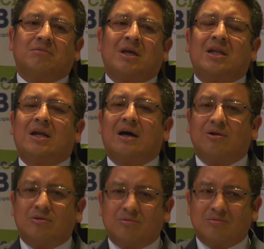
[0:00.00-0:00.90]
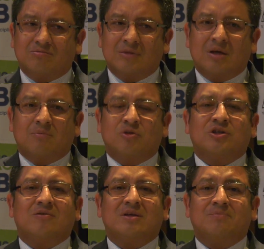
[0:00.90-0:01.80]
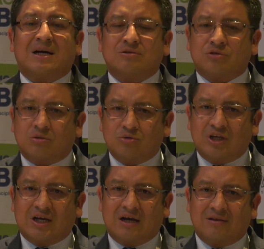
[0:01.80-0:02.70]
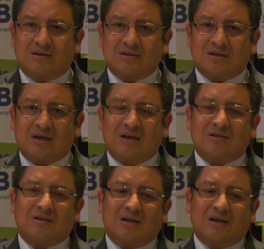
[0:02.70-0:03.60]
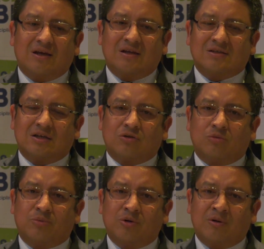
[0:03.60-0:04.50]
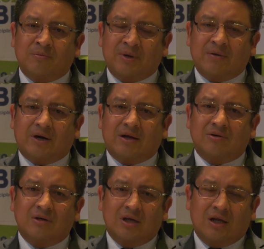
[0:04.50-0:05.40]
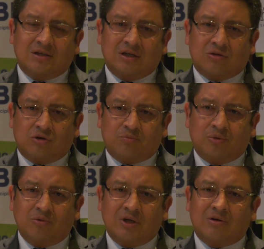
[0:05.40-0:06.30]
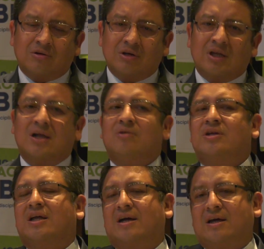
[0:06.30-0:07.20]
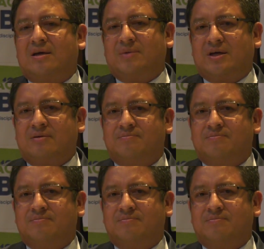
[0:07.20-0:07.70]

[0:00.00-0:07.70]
generado posibles vasos comunicantes entre el sector privado, el sector público y la unidad académica